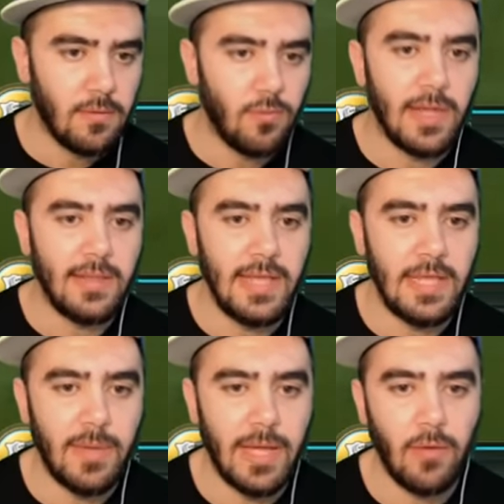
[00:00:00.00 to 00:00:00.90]
Ona
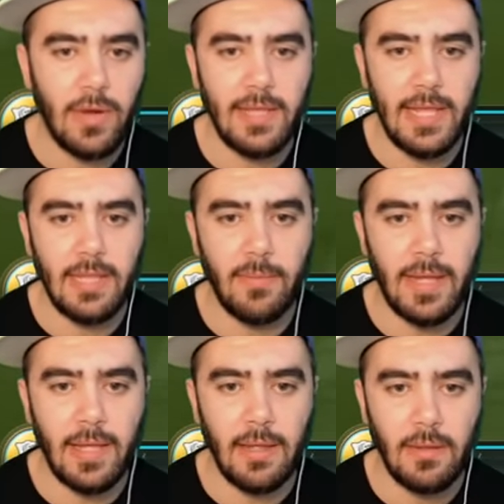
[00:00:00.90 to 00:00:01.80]
değildi be. Ona değildi
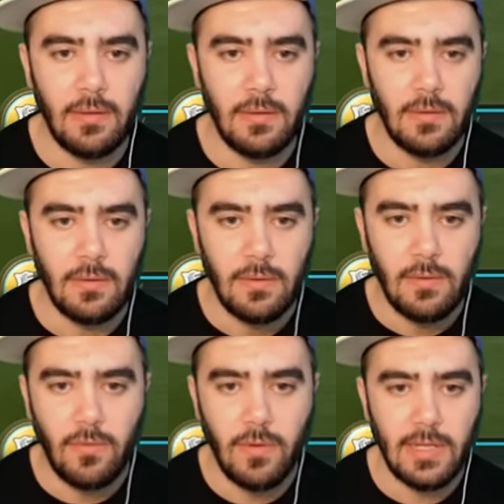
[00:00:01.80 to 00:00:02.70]
be.
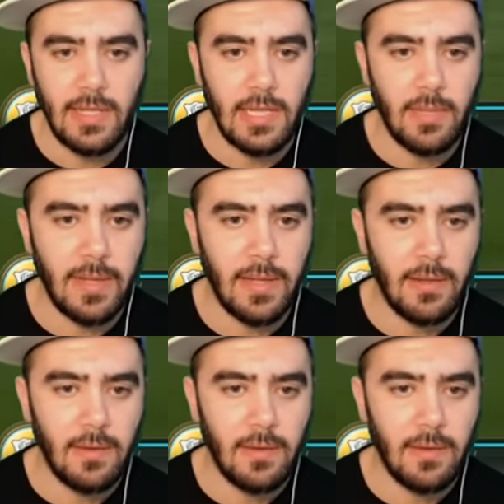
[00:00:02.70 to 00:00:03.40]
Ona değildi be.